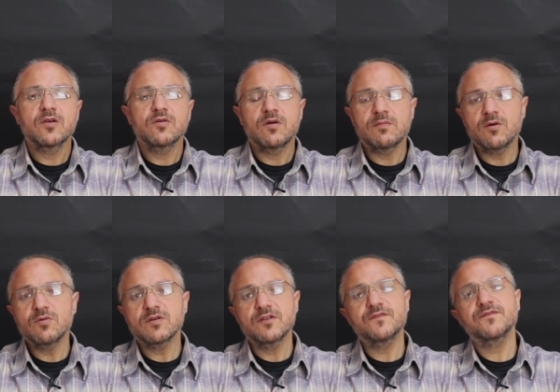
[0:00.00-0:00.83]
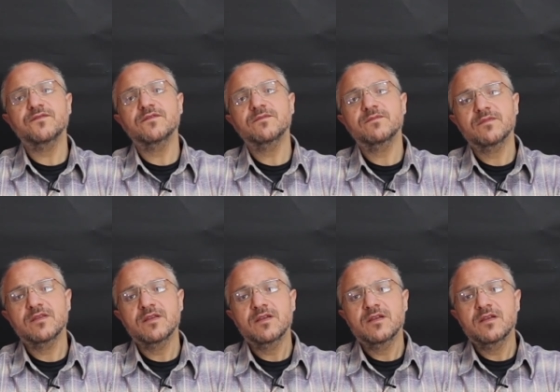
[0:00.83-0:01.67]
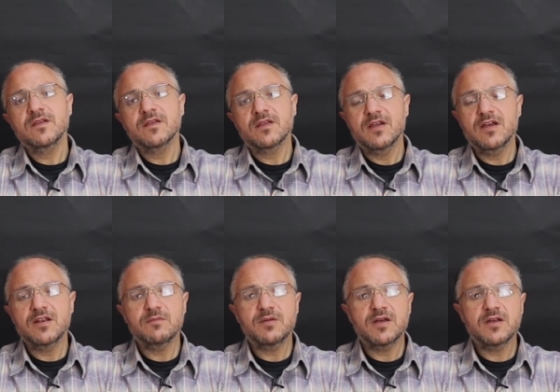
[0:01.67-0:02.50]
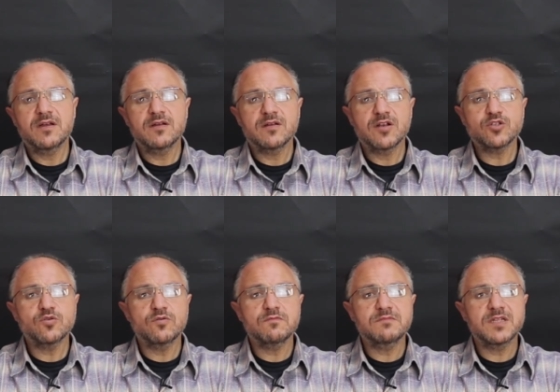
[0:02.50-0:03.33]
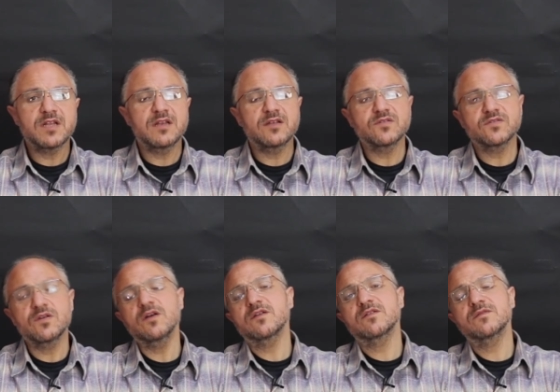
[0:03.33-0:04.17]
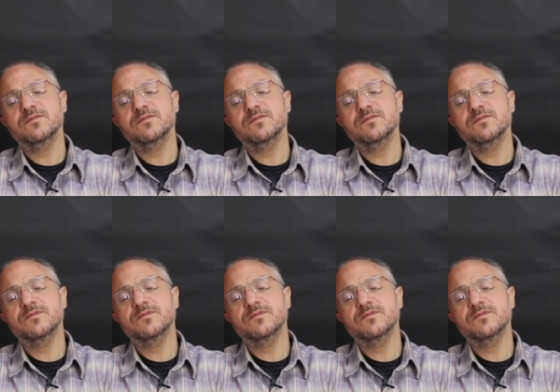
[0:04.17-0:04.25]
وموقف كان مع رجل من الأنصار